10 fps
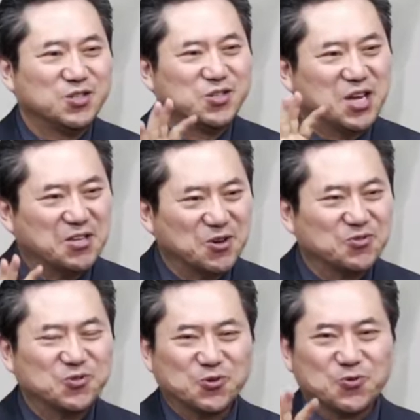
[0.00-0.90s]

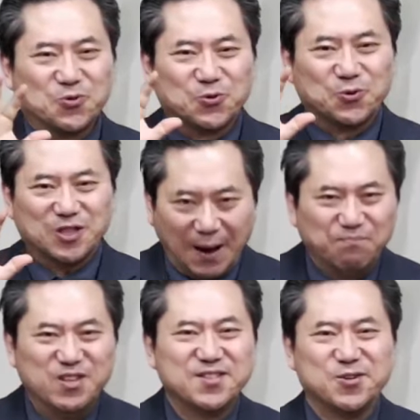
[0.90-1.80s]
재정적으로도
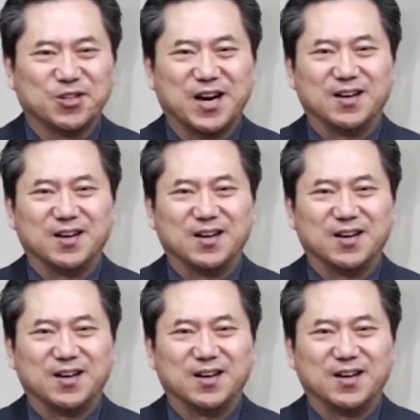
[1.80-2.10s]
남는 거다.